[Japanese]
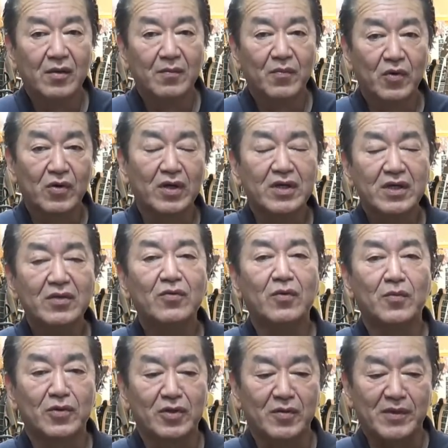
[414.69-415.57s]
僕はいいと
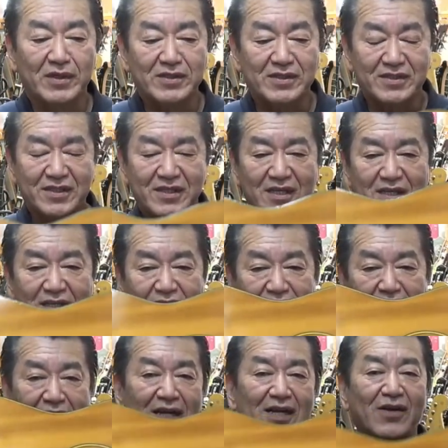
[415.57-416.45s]
思ってます
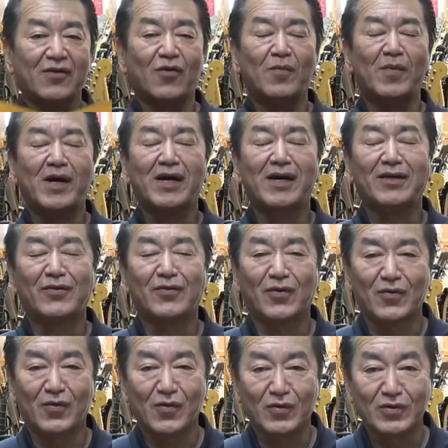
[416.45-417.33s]
じゃあ細かいと
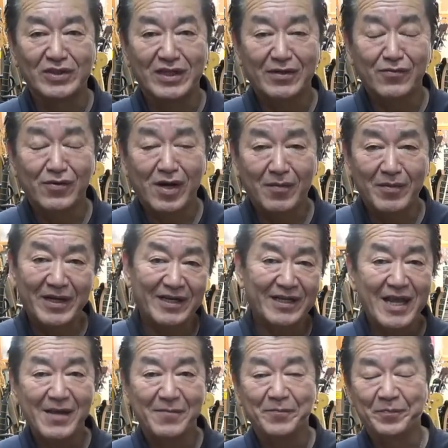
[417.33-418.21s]
ころこちらのカメラ
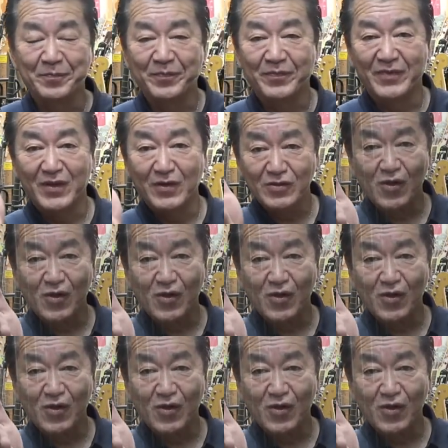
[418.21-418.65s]
でどう